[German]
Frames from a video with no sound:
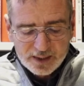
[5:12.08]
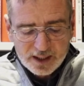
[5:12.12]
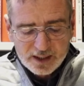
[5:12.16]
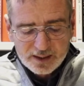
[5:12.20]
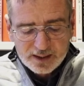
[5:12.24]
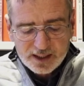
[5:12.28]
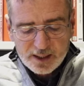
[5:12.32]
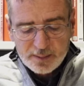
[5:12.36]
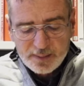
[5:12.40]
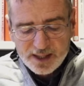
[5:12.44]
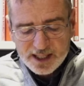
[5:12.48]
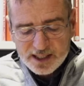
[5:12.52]

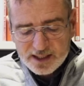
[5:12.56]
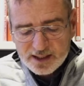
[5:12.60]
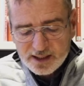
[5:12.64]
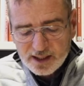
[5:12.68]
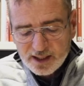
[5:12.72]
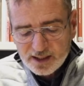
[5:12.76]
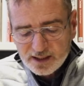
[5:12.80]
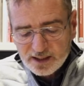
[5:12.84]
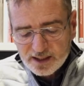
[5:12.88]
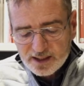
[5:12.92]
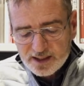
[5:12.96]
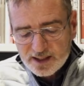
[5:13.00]
gemessen
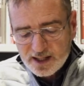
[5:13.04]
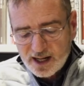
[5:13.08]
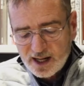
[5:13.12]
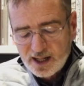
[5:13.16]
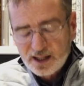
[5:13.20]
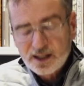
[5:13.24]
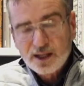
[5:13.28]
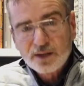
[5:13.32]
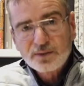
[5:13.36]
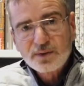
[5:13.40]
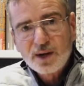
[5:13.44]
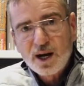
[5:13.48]
an der
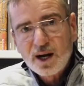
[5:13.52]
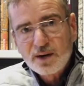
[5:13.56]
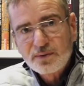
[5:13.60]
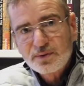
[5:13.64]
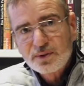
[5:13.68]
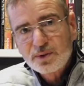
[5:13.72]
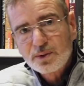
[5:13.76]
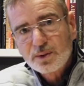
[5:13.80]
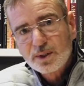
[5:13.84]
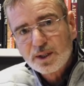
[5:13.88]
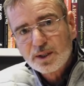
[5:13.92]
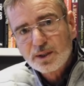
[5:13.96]
Zahl der
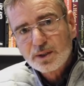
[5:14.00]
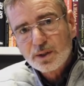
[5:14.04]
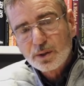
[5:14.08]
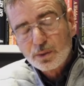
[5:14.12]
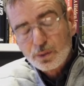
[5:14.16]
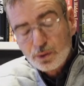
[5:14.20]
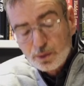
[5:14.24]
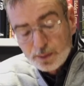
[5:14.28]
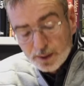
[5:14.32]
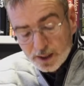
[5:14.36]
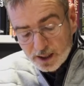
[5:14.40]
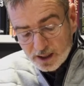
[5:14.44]
Verhaftungen der
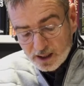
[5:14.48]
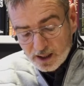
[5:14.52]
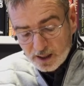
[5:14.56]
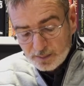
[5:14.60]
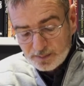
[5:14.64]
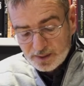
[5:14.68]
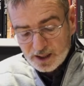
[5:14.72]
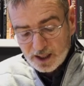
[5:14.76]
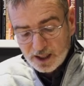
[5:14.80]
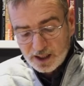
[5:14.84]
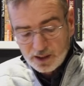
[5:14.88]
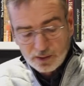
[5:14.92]
übrigen
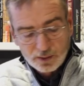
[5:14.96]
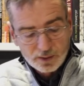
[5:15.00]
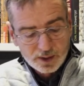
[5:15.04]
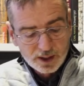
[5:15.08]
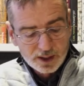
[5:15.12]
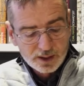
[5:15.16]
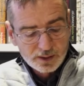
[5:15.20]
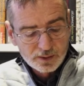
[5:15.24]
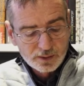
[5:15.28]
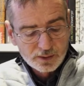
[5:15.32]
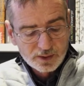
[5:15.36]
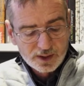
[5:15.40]

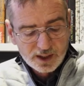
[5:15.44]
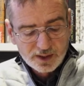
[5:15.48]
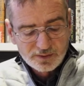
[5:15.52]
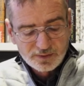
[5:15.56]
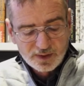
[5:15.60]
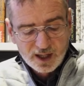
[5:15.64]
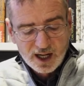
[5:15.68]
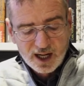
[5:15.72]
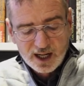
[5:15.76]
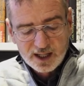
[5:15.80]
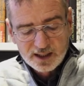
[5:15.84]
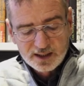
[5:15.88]
Abteilungen und
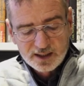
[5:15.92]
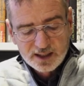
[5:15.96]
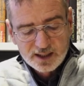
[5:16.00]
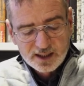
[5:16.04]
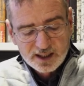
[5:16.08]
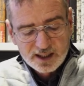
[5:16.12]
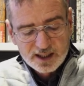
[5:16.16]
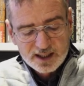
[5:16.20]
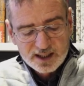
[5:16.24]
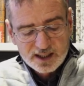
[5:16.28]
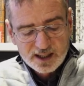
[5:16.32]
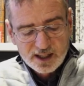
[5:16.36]
Referate der
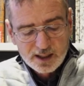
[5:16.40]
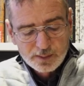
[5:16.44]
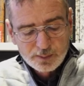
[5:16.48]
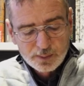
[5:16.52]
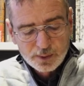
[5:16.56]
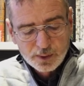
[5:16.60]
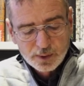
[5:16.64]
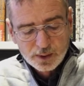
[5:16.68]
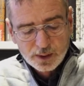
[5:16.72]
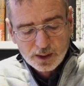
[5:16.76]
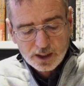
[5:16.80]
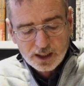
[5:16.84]

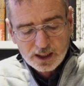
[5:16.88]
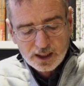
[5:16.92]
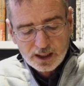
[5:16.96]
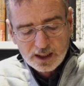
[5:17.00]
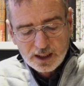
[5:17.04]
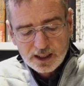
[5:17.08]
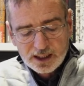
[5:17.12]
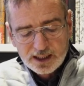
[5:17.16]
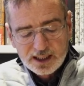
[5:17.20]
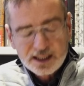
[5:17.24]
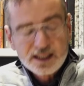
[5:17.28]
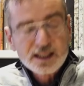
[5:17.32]
Gestapo
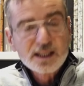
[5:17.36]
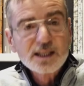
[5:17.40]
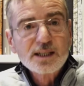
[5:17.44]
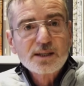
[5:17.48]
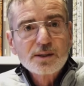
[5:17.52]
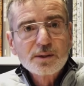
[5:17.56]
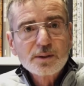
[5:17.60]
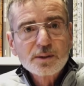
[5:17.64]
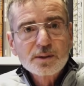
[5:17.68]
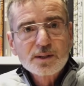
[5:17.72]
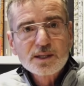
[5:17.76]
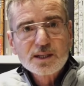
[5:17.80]
die
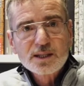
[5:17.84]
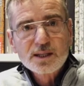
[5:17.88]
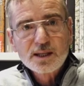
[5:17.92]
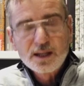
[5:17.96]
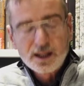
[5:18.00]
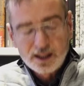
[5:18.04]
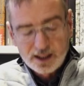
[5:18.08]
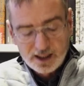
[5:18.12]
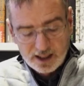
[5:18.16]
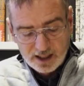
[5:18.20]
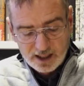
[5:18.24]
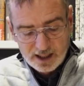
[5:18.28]
dritthöchste
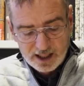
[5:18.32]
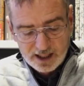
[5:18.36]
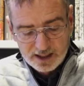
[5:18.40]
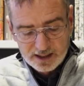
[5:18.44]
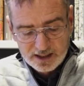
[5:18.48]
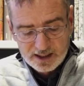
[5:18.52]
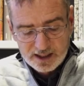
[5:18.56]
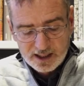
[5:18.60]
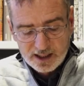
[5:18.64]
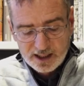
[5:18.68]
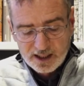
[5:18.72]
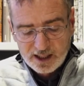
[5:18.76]

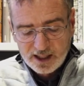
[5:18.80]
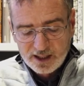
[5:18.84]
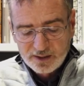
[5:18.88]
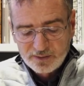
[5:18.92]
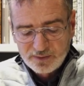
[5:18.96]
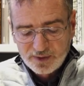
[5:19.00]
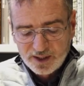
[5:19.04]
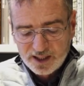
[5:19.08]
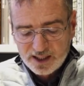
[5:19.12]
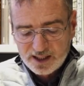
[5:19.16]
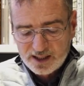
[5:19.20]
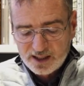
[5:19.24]
Anzahl an
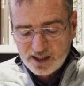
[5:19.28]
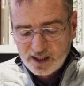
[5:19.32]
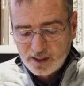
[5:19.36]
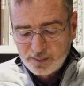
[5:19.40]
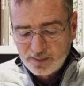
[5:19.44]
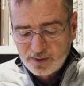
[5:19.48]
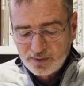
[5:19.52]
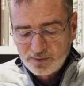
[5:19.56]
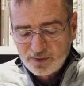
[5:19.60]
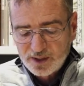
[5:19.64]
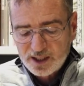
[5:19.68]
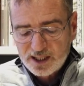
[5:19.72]

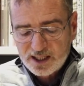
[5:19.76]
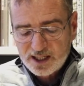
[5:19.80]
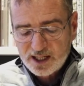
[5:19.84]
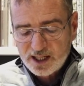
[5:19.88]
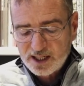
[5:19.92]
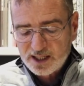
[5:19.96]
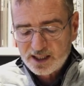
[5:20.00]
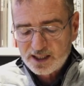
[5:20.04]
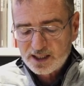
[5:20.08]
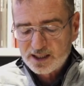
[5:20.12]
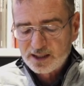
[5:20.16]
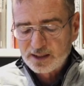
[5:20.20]
Festnahmen
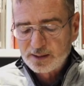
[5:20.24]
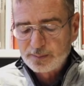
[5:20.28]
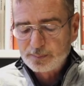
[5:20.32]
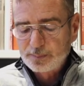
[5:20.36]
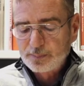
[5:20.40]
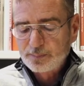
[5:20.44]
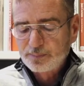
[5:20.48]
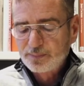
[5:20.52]
verzeichnen.